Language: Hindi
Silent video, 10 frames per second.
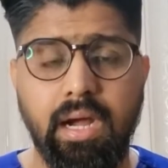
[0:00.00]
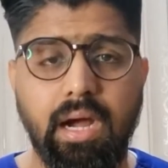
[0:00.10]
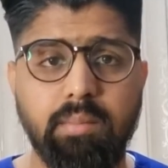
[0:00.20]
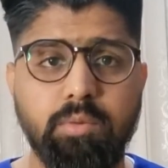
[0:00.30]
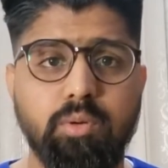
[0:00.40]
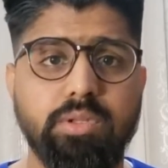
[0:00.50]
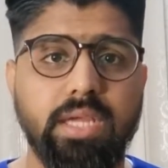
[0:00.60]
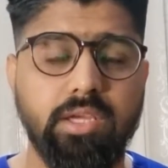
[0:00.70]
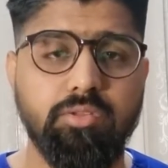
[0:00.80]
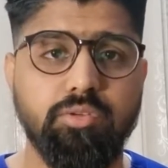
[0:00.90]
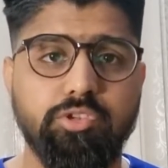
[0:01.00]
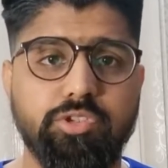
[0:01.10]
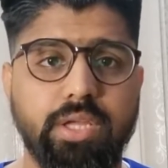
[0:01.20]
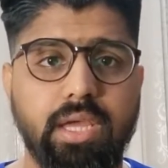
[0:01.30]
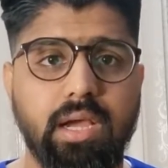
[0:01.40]
हम लोग नहीं
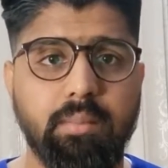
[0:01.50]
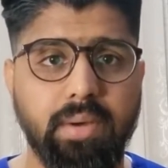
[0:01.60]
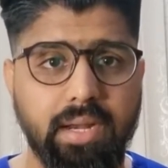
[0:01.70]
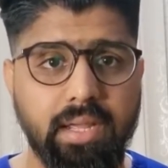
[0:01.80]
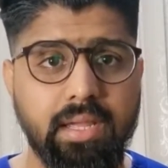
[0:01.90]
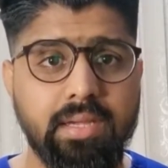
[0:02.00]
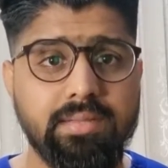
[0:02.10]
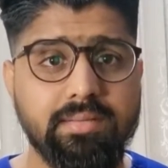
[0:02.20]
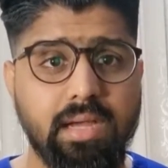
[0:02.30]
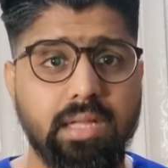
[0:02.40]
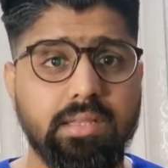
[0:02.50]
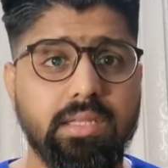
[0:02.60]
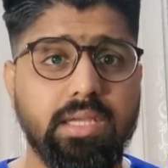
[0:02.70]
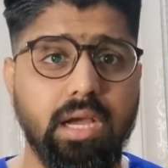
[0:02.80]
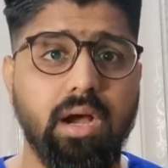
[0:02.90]
सोचते कि हमारे साथ
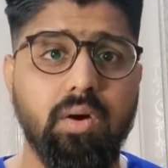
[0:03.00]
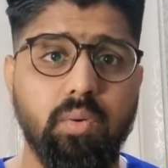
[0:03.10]
क्या